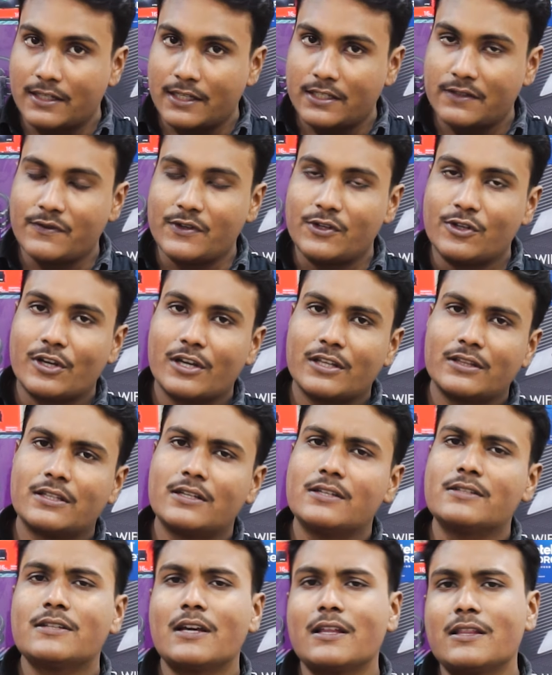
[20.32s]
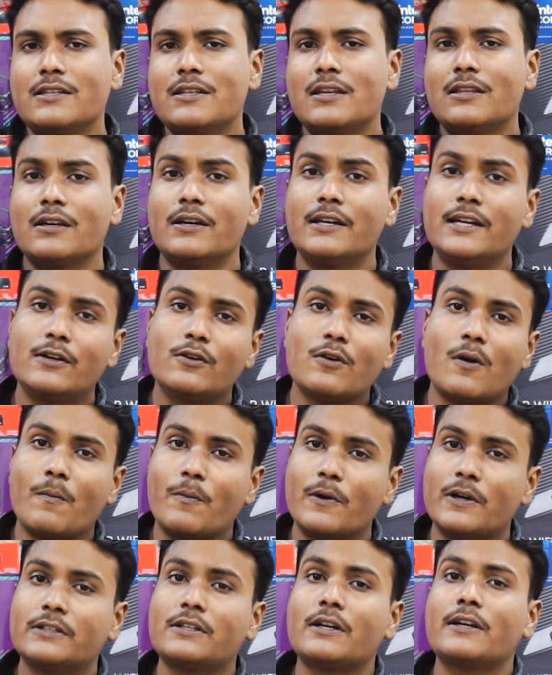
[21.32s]
करेंगे इस वीडियो के अंदर साथ ही साथ हर एक
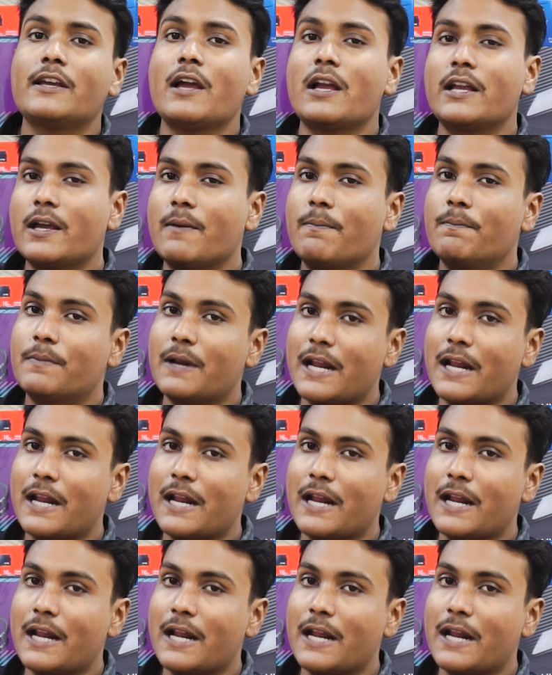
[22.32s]
कॉम्पोनेंट का क्या क्या